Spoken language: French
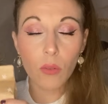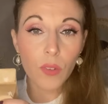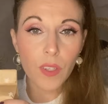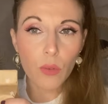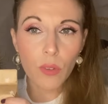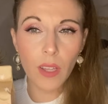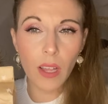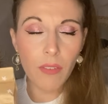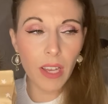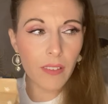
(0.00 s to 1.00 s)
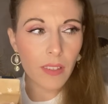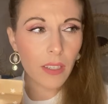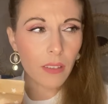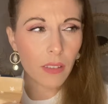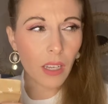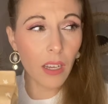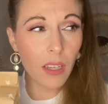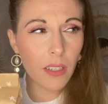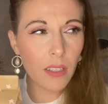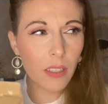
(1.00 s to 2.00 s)
donc c'est tout à inversé. Ah,
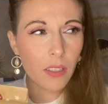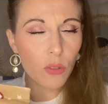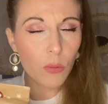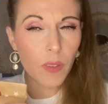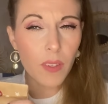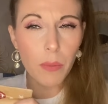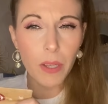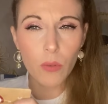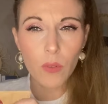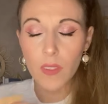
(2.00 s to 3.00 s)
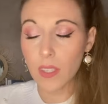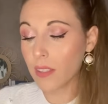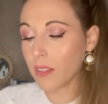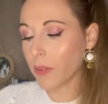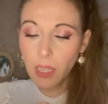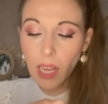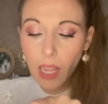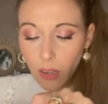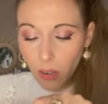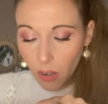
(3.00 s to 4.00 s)
je c'est pas dicté.
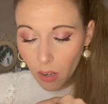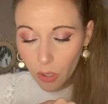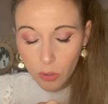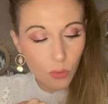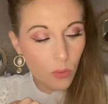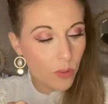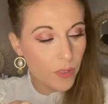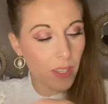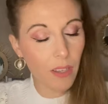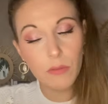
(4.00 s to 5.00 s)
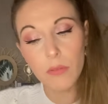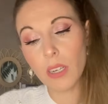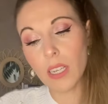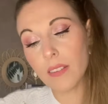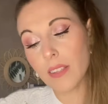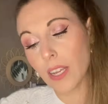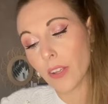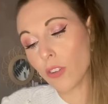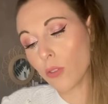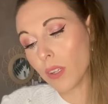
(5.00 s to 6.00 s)
Alors, nous avons à
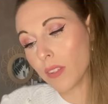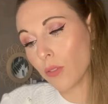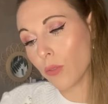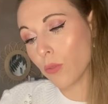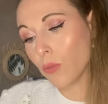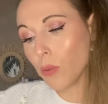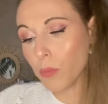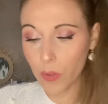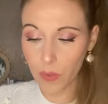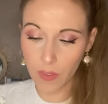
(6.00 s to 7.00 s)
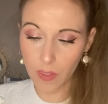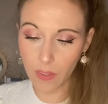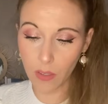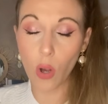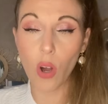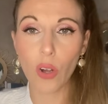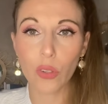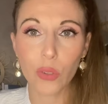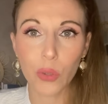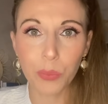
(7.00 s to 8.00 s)
l'intérieur, je crois que c'est une gourmandise. Ah,
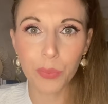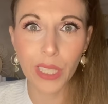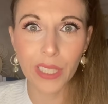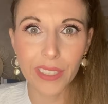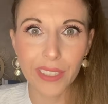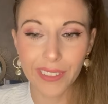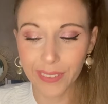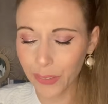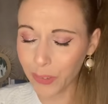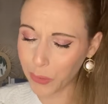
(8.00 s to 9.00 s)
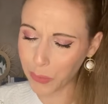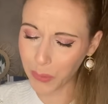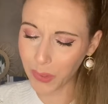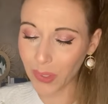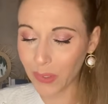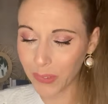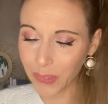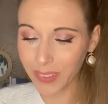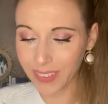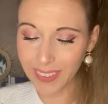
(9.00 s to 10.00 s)
trop bien trop contente
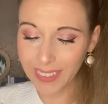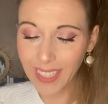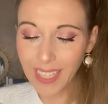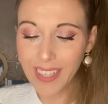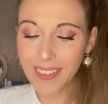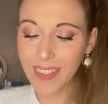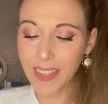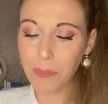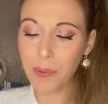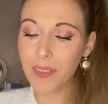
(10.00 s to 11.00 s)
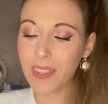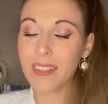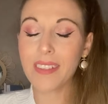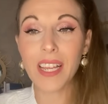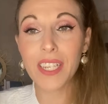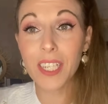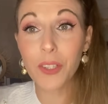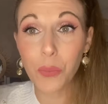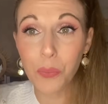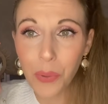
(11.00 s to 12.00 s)
C'est des petits sachets
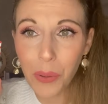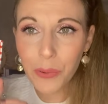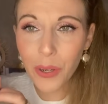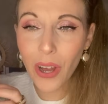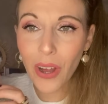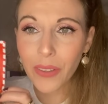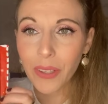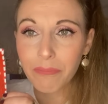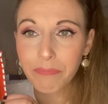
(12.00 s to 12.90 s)
de pop-corn.